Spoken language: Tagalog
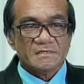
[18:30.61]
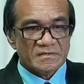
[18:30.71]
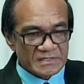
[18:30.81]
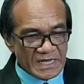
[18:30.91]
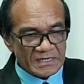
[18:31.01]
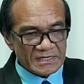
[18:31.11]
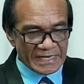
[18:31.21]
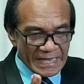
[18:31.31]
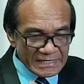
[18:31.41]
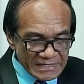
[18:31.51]

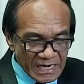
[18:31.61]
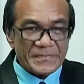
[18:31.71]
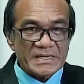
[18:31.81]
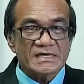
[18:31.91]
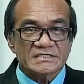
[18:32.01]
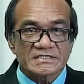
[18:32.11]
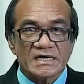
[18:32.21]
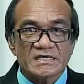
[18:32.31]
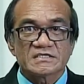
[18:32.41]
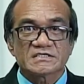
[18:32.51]
Nag-end up ina
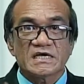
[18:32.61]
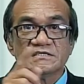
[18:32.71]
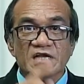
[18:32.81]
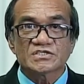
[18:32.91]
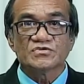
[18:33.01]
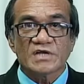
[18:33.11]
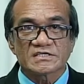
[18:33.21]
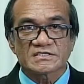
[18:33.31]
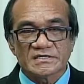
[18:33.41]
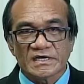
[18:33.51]
siya sa national
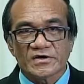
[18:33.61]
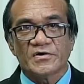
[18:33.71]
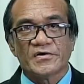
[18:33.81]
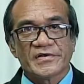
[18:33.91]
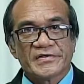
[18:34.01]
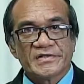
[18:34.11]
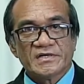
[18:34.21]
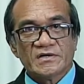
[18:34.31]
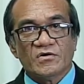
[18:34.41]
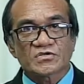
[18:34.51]
sandilo
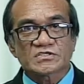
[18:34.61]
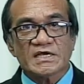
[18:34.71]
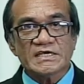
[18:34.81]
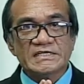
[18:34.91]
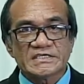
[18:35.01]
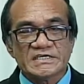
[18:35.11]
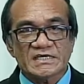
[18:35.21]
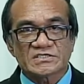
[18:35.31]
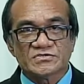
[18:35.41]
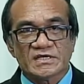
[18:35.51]
o sa
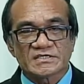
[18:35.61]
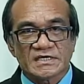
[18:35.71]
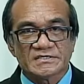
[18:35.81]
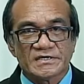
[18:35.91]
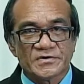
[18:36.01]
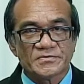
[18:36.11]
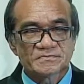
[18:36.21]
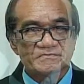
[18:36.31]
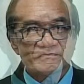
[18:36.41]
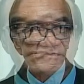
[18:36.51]
international sandilo.
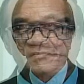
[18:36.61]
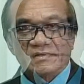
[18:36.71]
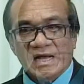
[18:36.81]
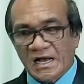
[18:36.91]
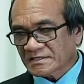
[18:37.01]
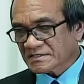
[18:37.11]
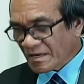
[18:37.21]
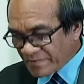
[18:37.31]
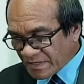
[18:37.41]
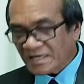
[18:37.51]
Ang
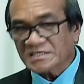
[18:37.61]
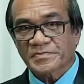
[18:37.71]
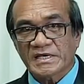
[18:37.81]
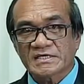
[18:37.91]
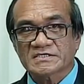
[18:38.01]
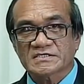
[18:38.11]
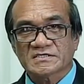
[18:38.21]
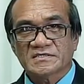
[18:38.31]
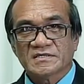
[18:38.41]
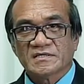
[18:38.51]
seven last plagues,
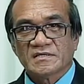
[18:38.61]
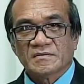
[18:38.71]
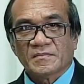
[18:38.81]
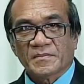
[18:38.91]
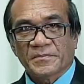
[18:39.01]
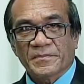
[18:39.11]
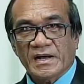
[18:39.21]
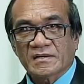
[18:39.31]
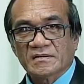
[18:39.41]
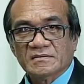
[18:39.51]

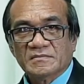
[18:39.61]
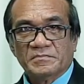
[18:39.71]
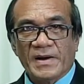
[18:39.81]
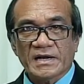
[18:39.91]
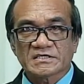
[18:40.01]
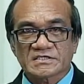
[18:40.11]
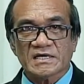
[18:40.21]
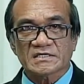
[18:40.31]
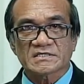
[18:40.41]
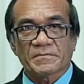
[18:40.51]

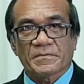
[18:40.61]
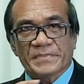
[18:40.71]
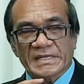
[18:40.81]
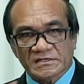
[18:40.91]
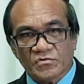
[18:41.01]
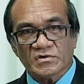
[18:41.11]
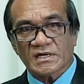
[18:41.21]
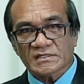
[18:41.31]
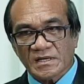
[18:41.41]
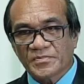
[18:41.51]
pagbagsak sang pito
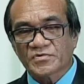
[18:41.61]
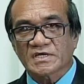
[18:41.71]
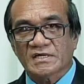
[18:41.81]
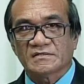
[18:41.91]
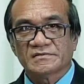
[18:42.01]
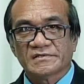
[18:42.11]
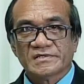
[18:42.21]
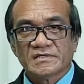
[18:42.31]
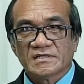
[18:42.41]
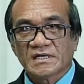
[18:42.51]
kakatapusan
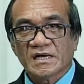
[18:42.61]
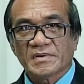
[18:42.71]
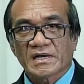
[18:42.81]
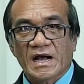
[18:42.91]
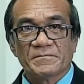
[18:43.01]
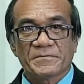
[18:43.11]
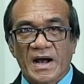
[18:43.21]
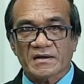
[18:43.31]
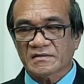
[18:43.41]
nga mga hampak,